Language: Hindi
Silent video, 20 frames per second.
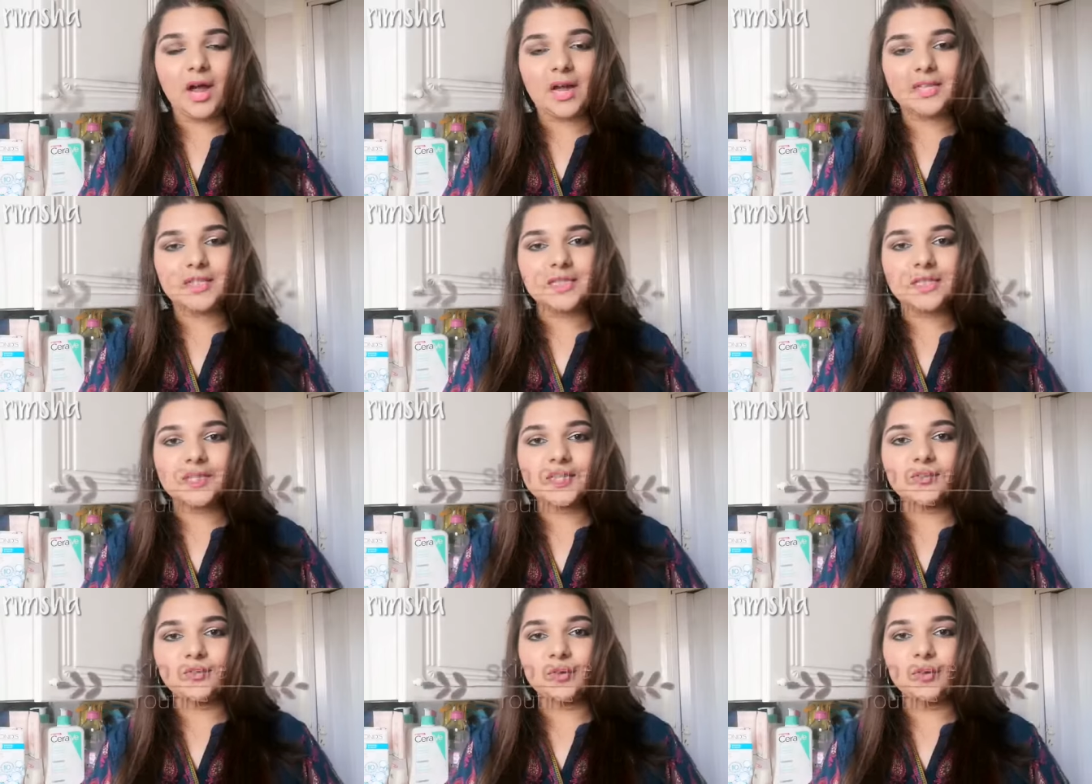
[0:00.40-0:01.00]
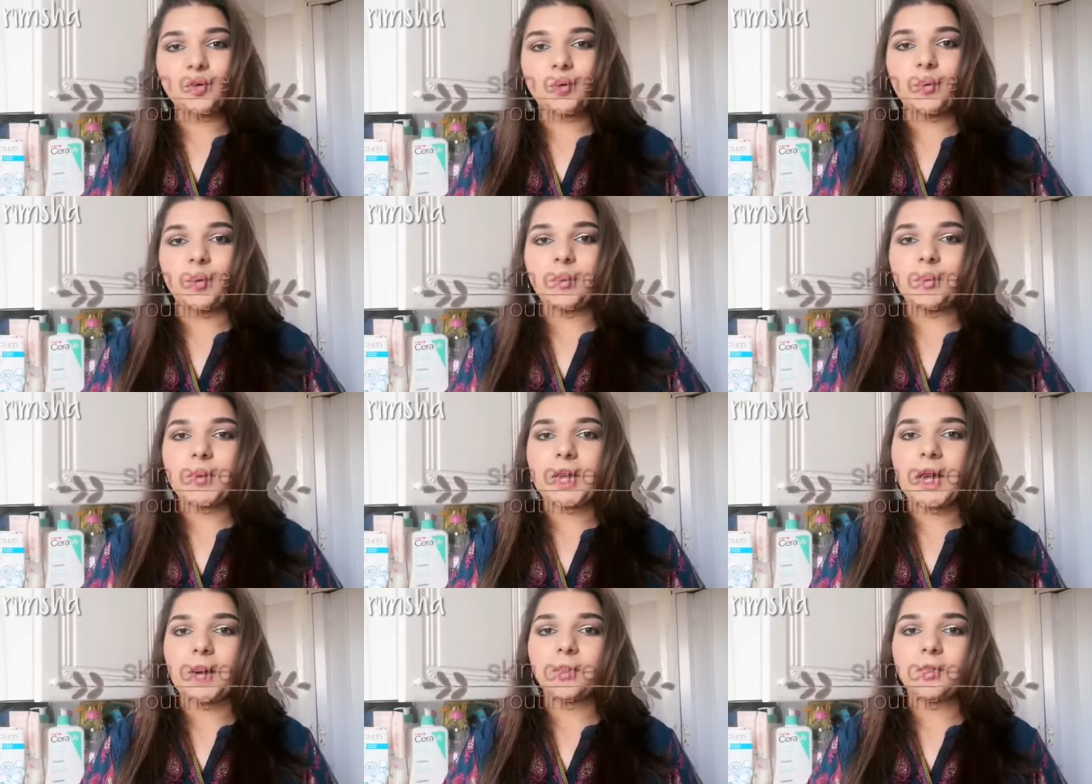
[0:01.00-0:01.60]
आज की इस वीडियो में
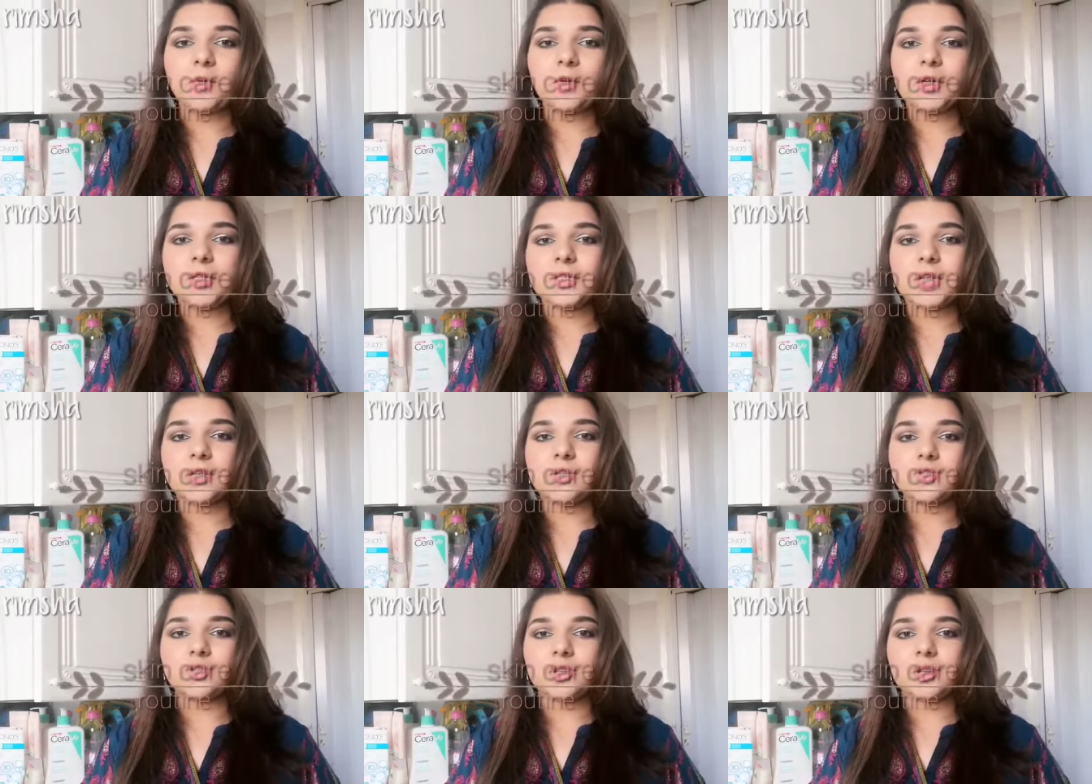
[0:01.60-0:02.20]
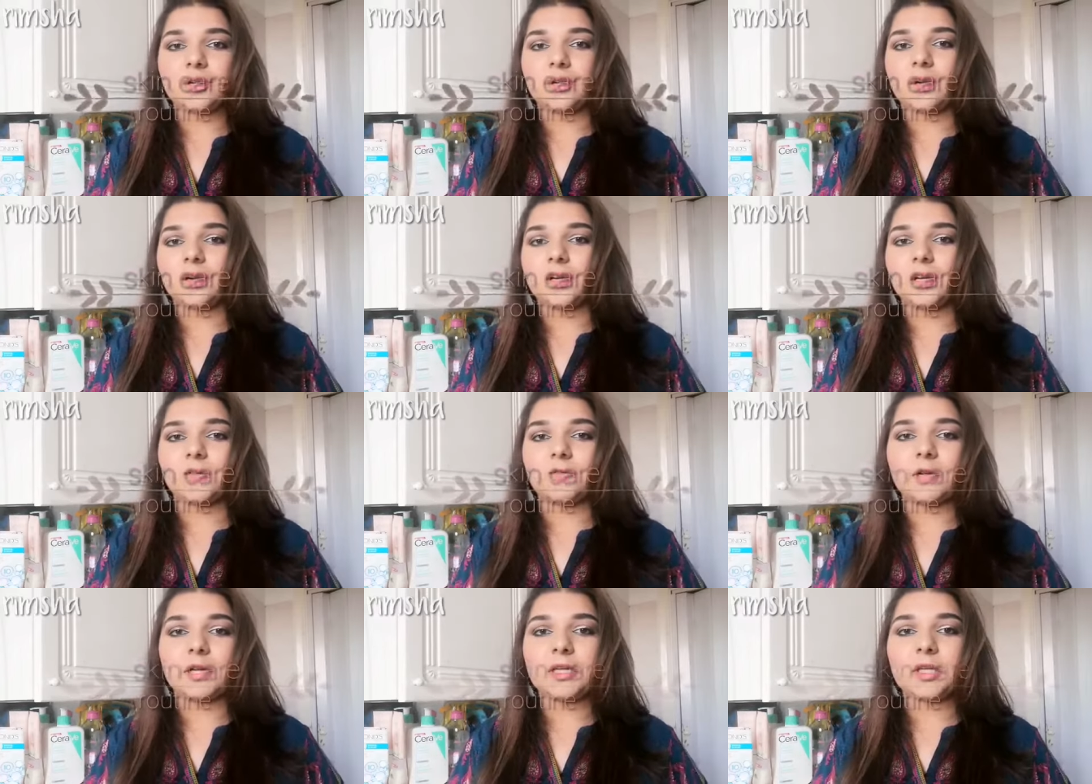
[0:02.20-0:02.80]
मैं आप लोगों के साथ शेयर
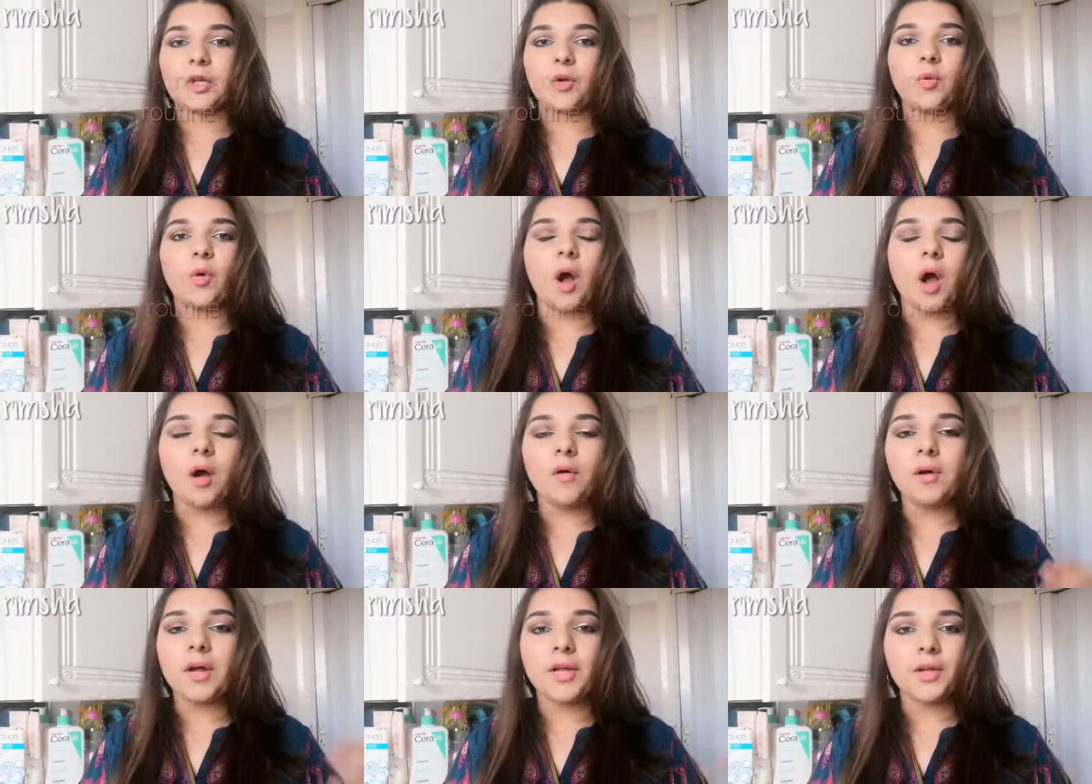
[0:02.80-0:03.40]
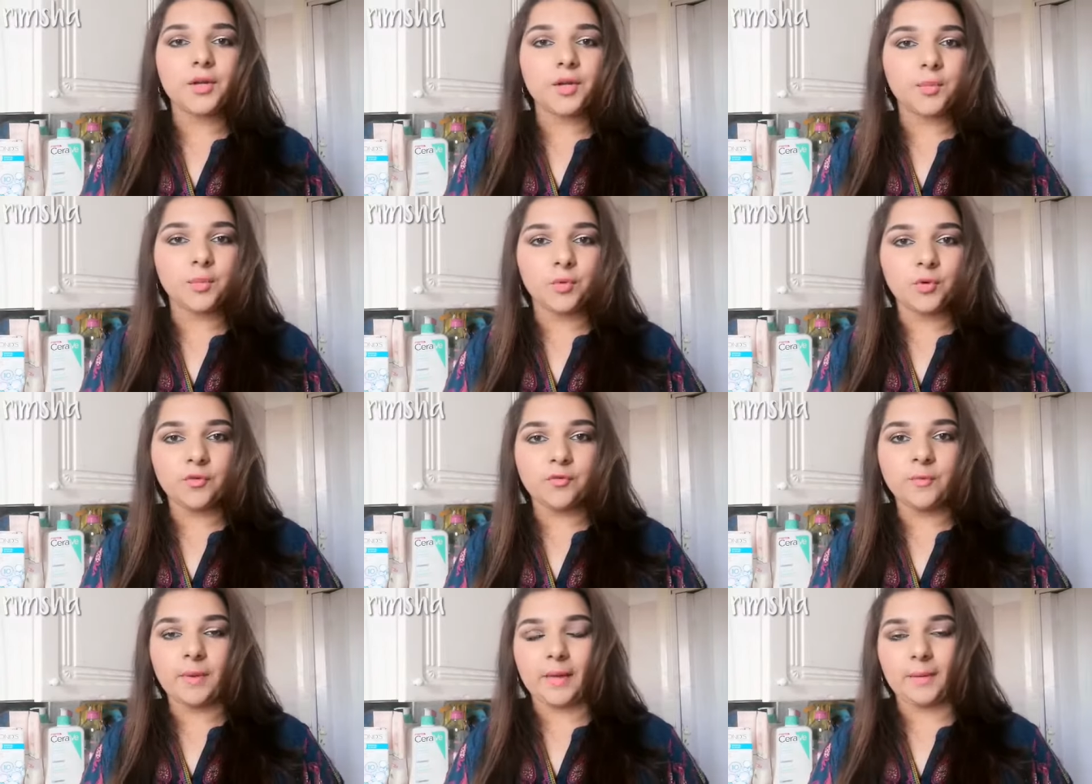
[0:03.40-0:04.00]
करने वाली हूँ हाउ आई
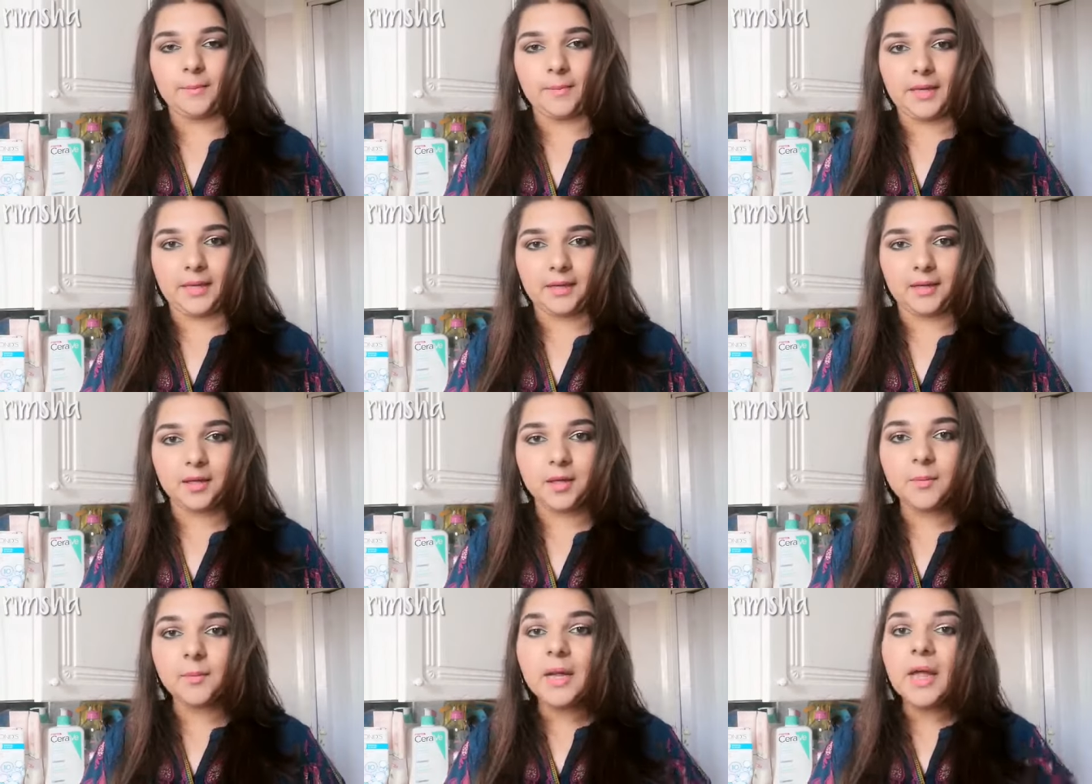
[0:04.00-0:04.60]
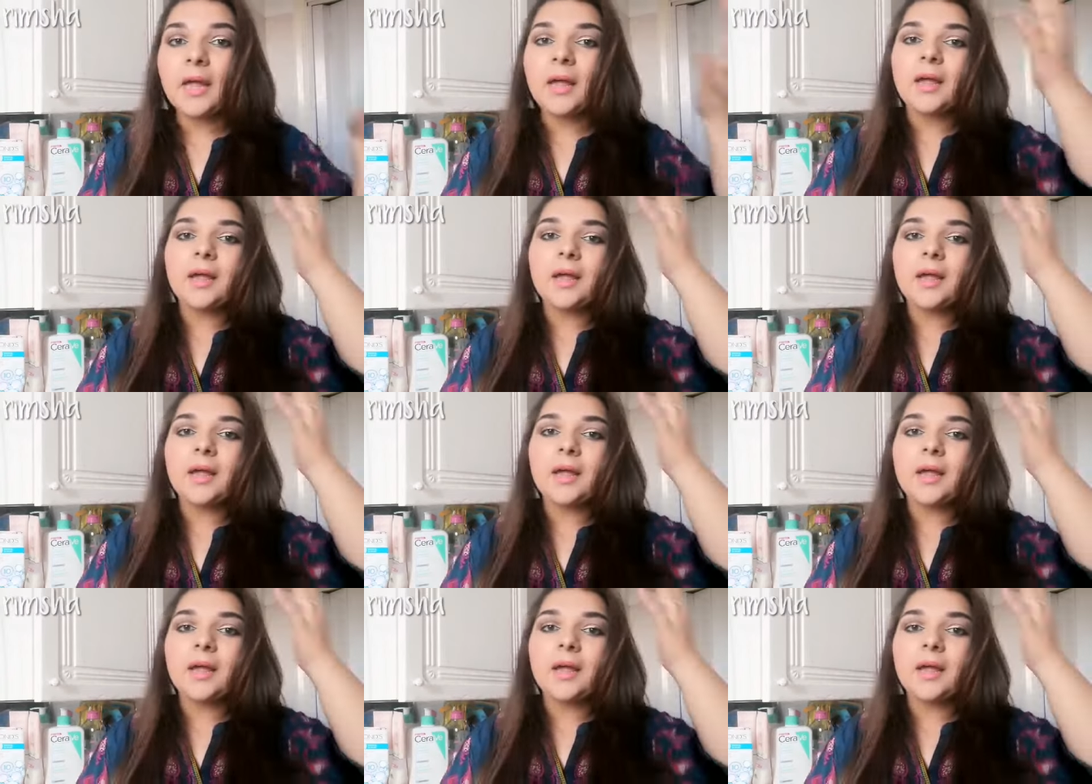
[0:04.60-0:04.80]
रिमूव माय मेकअप